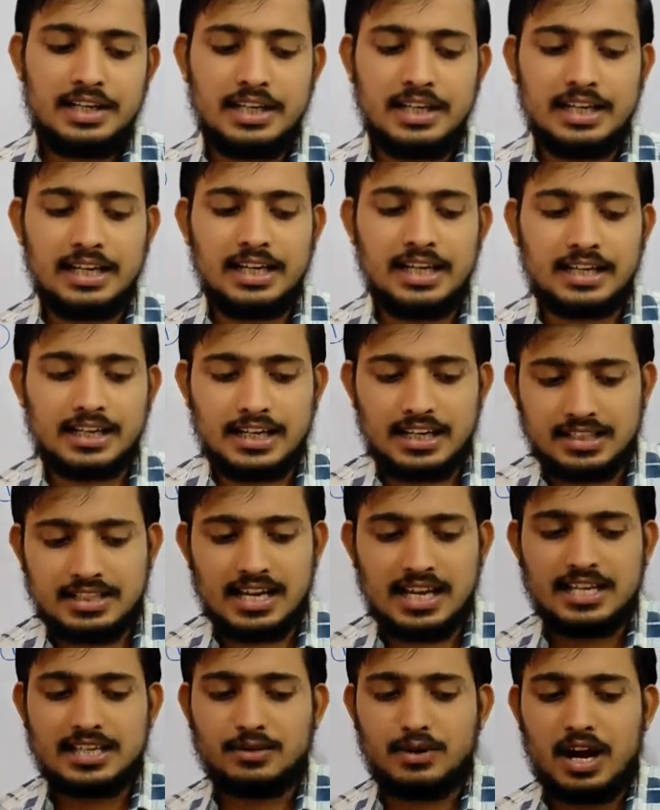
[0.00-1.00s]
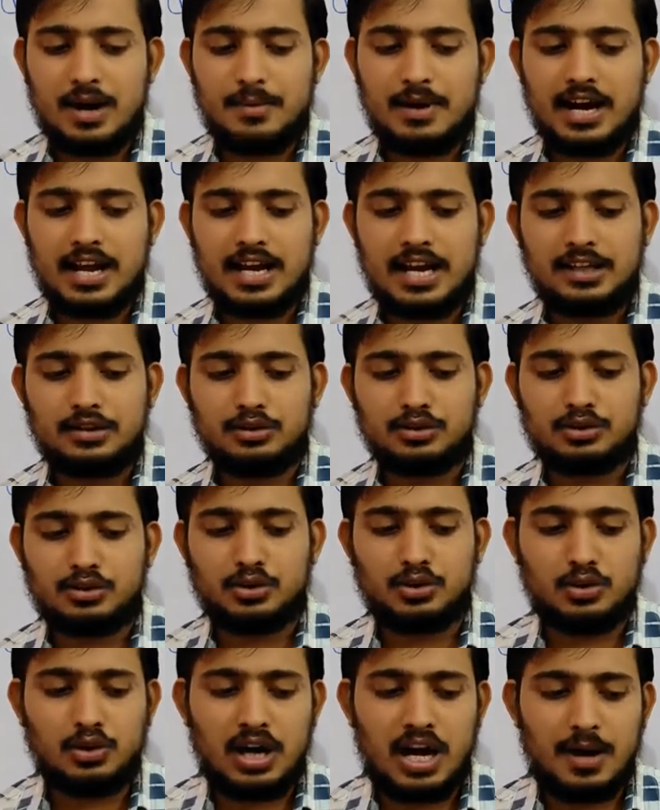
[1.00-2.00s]
नील का सही जवाब आ रहा है
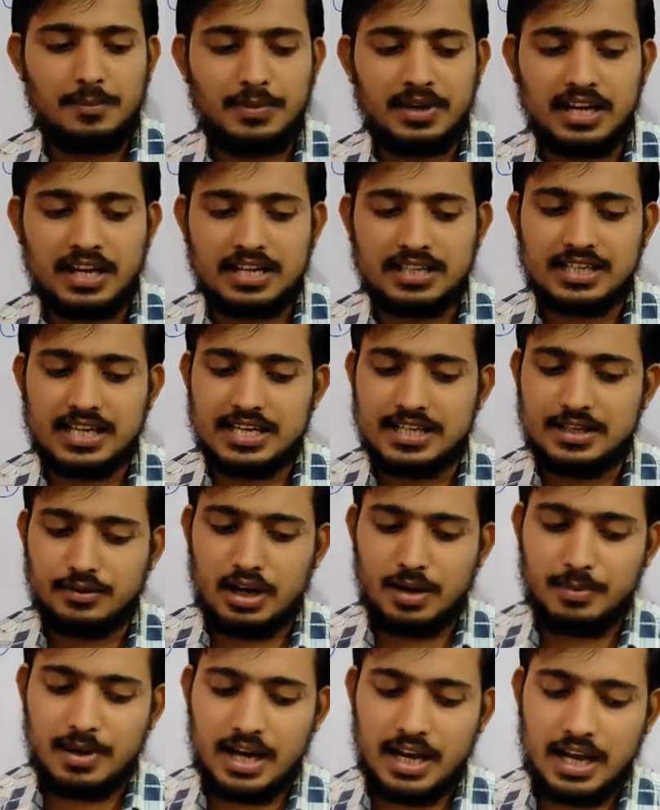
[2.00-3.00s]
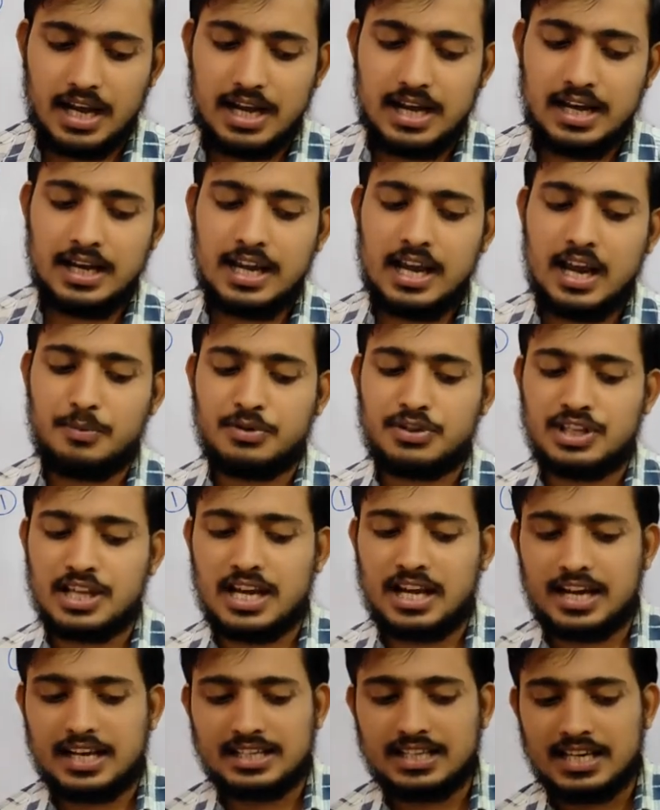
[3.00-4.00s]
दोस्तों अभी का सही जवाब आ रहा है
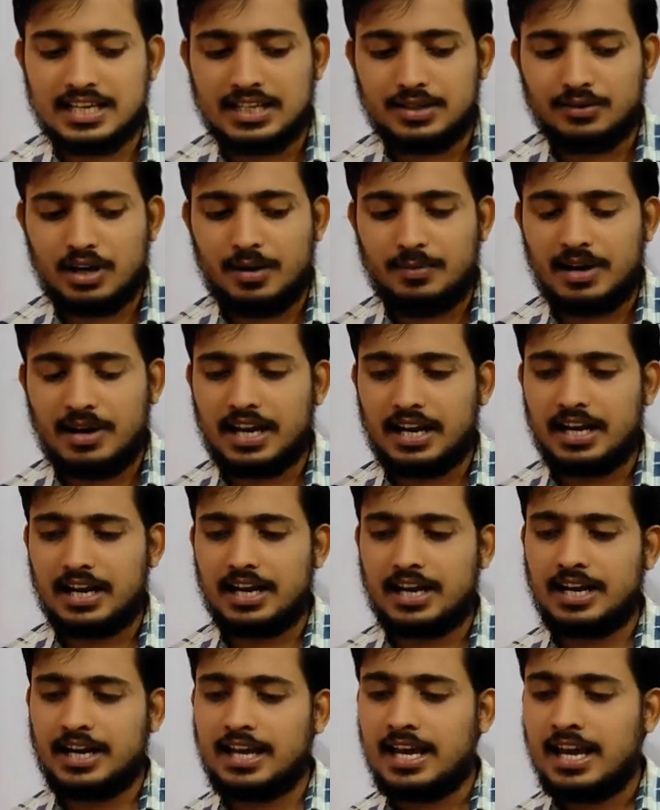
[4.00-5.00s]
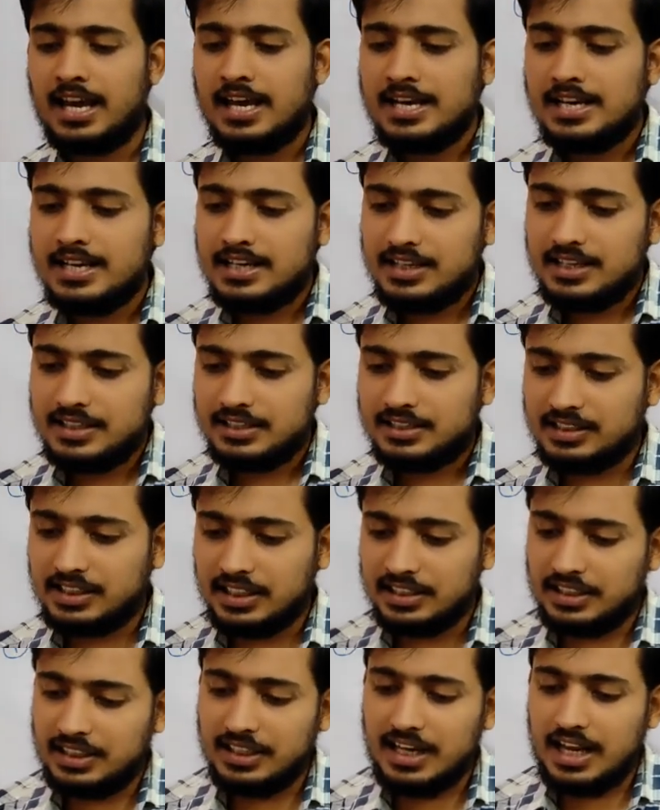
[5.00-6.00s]
अभिषेक का सही जवाब आ रहा है
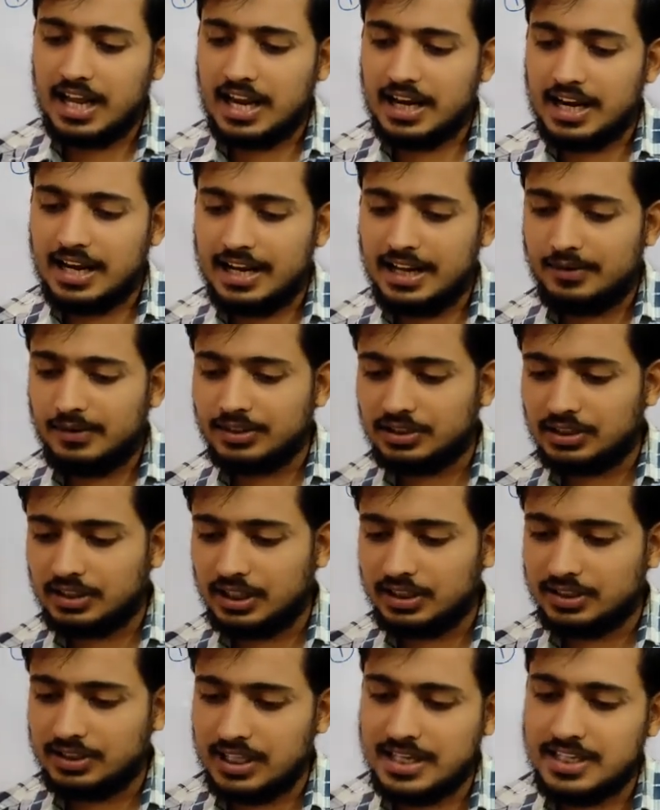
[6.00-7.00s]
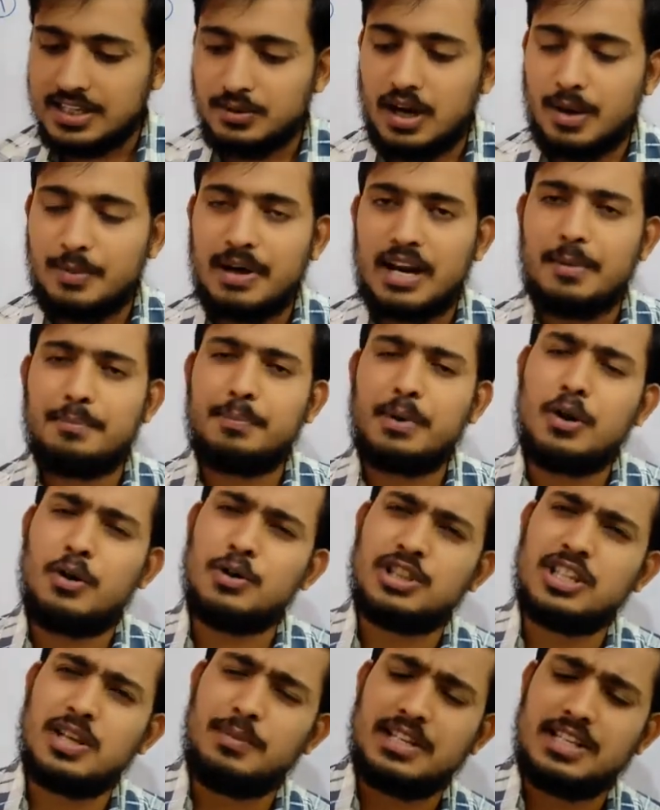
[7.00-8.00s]
सत्यनारायण अवस्थी सही जवाब आ रहा
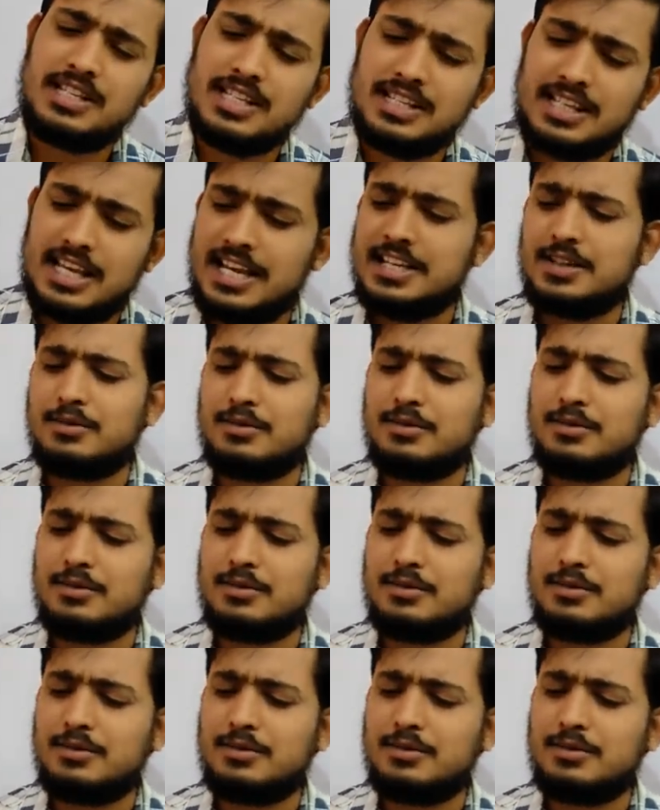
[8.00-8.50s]
बहुत से बच्चे सही